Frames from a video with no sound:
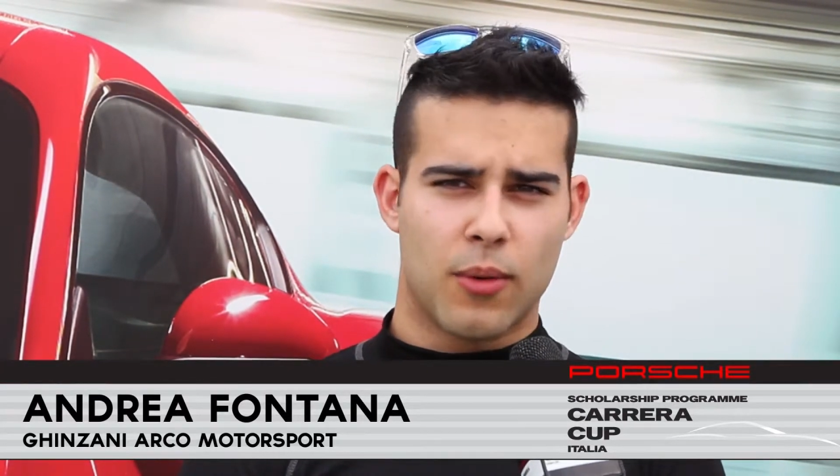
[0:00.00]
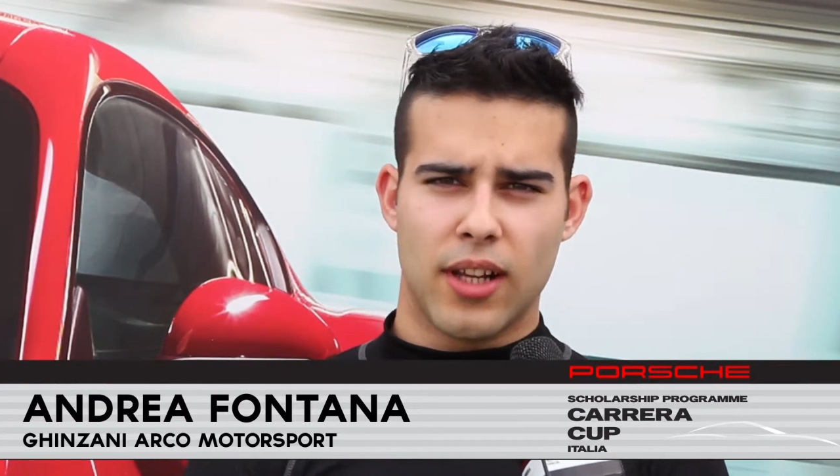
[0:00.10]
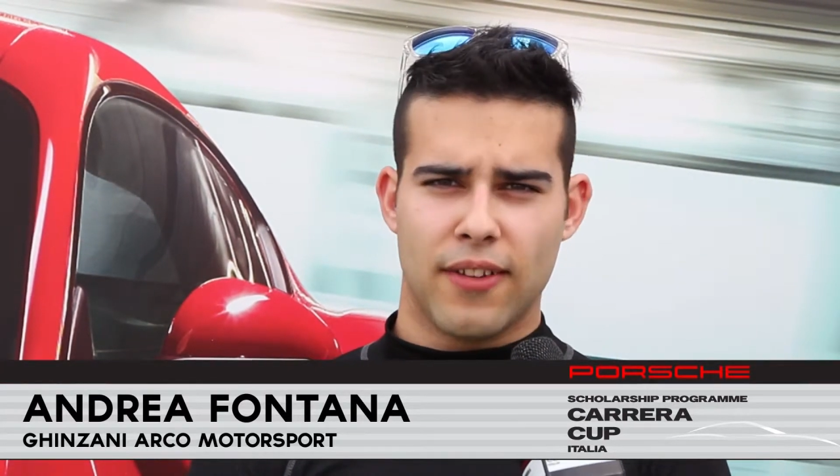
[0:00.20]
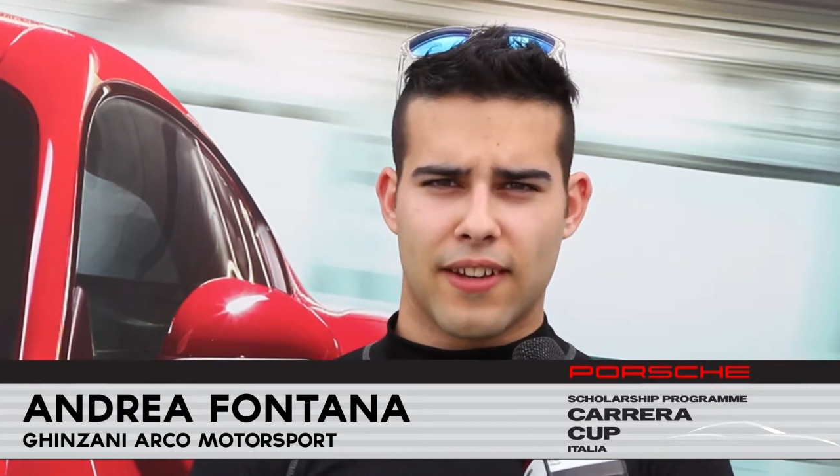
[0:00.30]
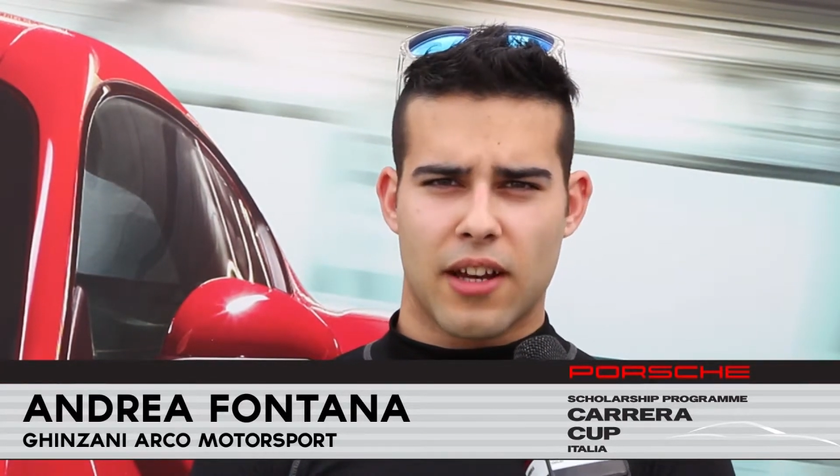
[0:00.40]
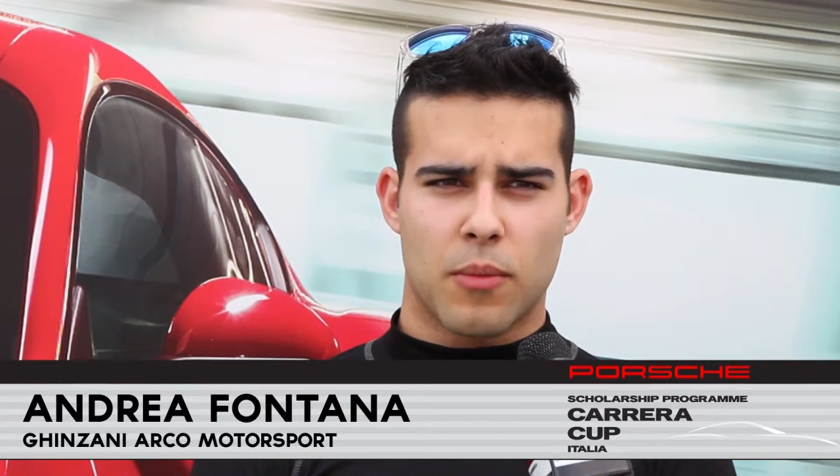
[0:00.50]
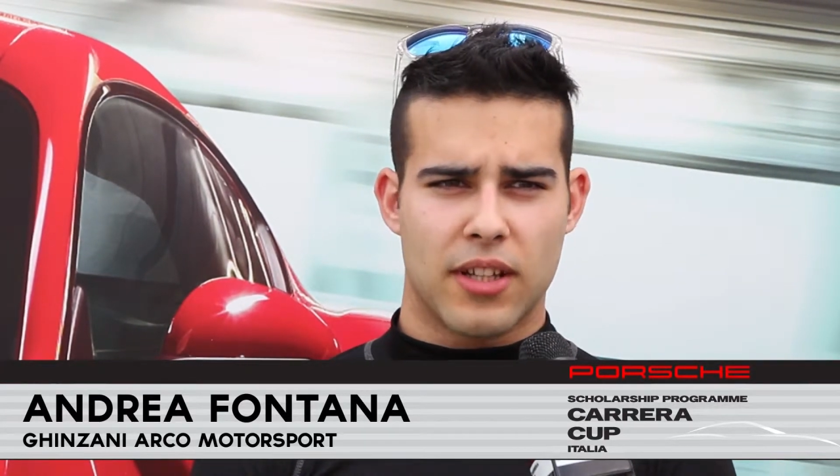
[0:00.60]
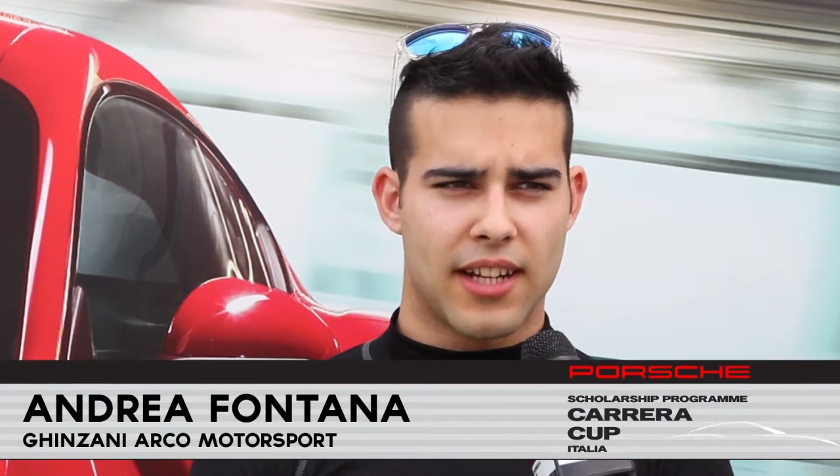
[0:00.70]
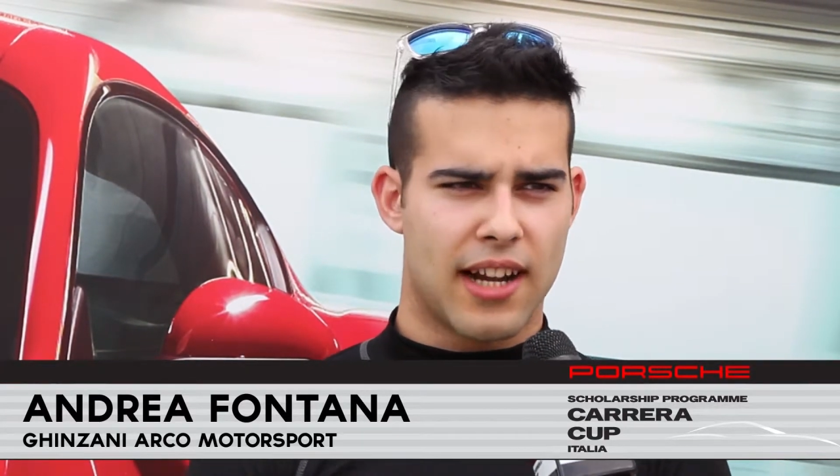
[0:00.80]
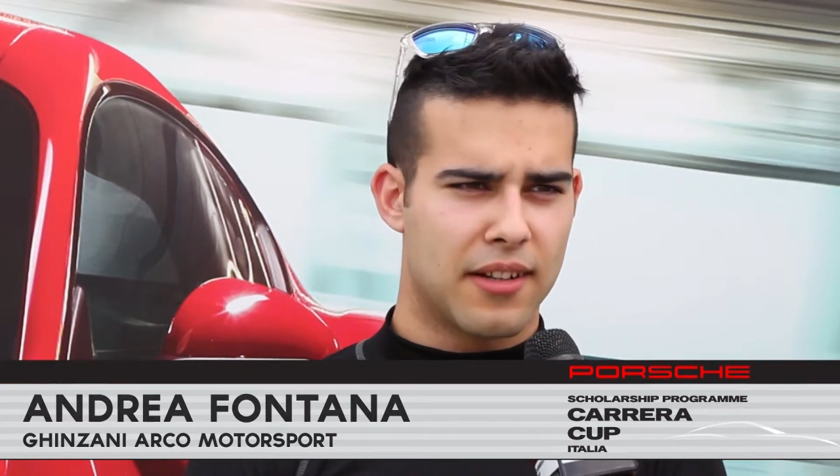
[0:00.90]
le qualifiche
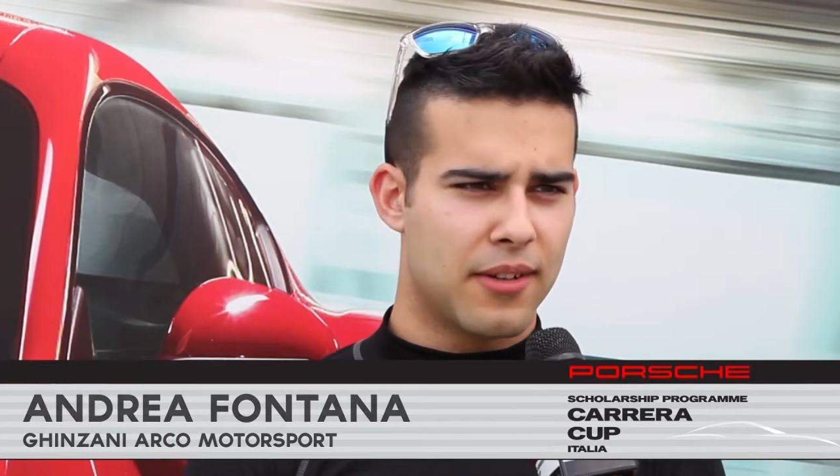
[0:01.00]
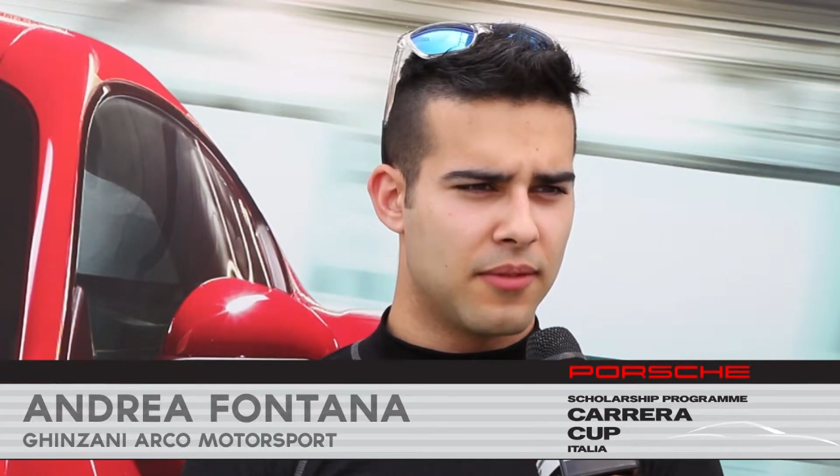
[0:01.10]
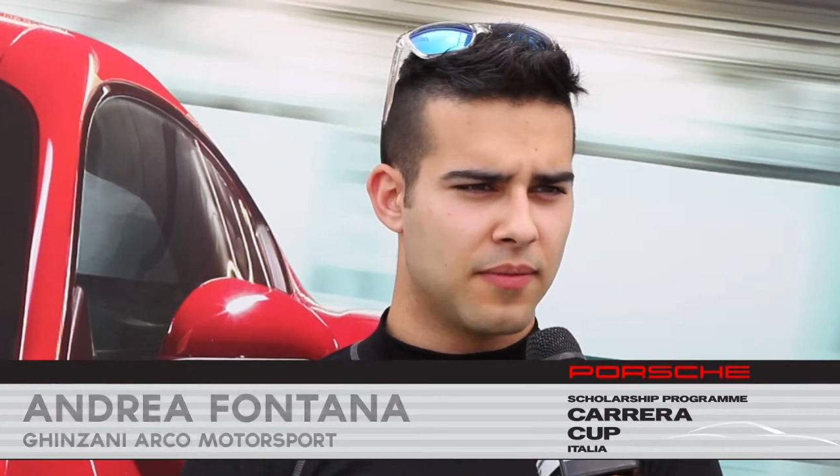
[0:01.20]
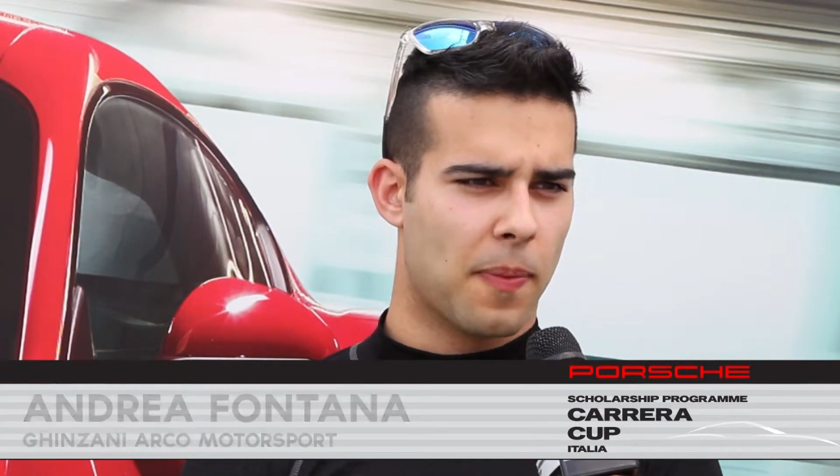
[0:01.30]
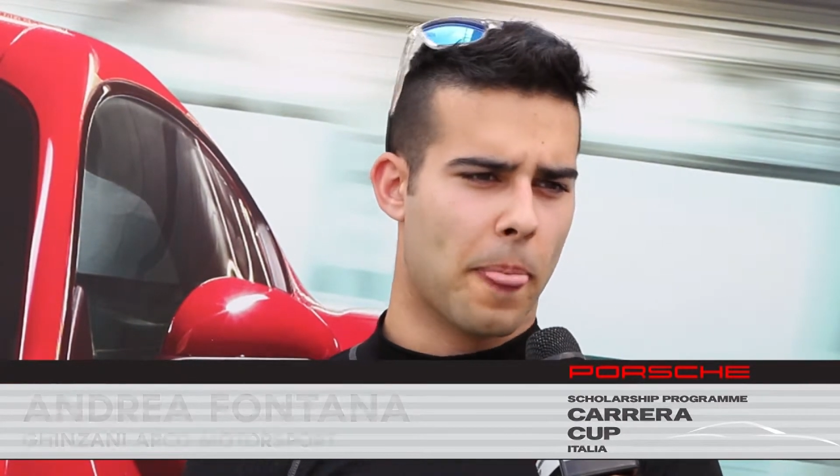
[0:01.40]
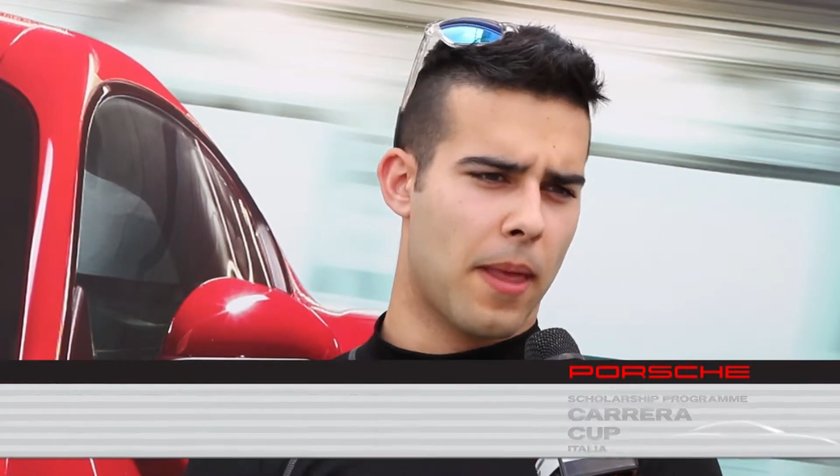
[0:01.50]
come andranno